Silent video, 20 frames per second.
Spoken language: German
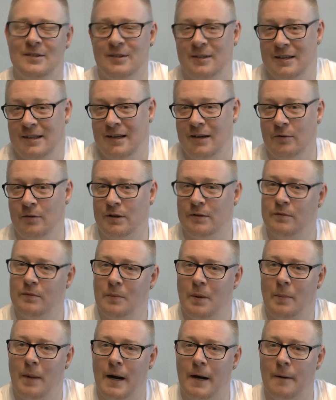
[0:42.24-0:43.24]
Naja, naja, was will
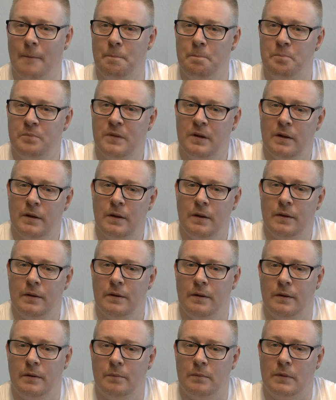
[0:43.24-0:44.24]
man machen?
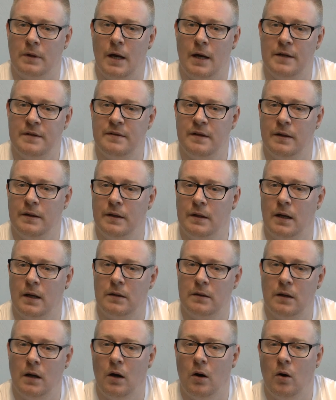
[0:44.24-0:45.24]
Ähm, gleichzeitig
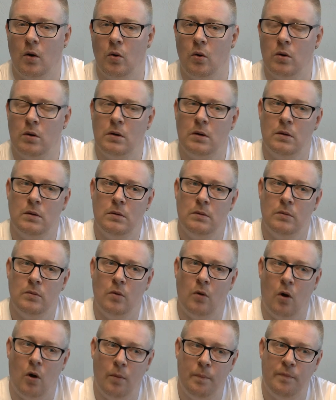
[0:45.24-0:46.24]
hat er auch
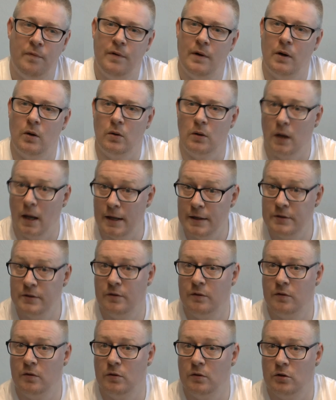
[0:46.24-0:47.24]
Opfer und
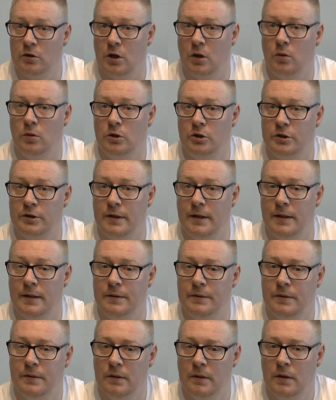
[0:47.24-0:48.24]
Leichen zur Schau
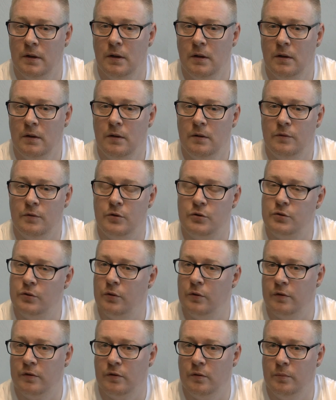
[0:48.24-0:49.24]
gestellt,
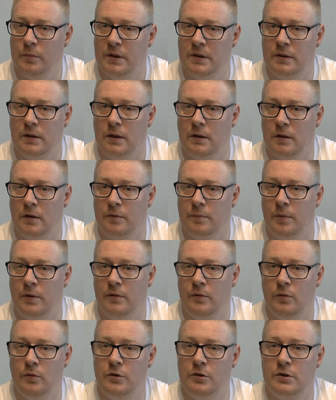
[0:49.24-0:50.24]
verstößt somit gegen das
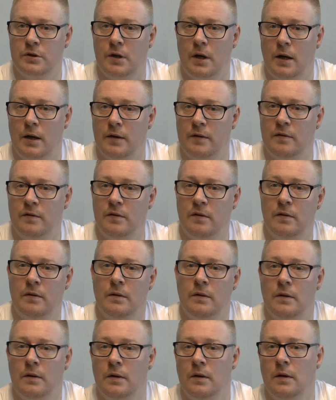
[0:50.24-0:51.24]
Persönlichkeitsgesetz
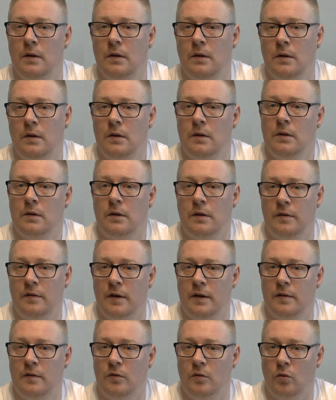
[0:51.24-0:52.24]

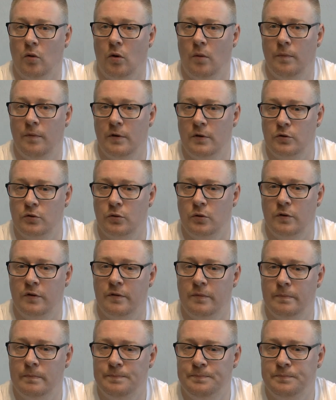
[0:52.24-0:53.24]
und Opferschutz,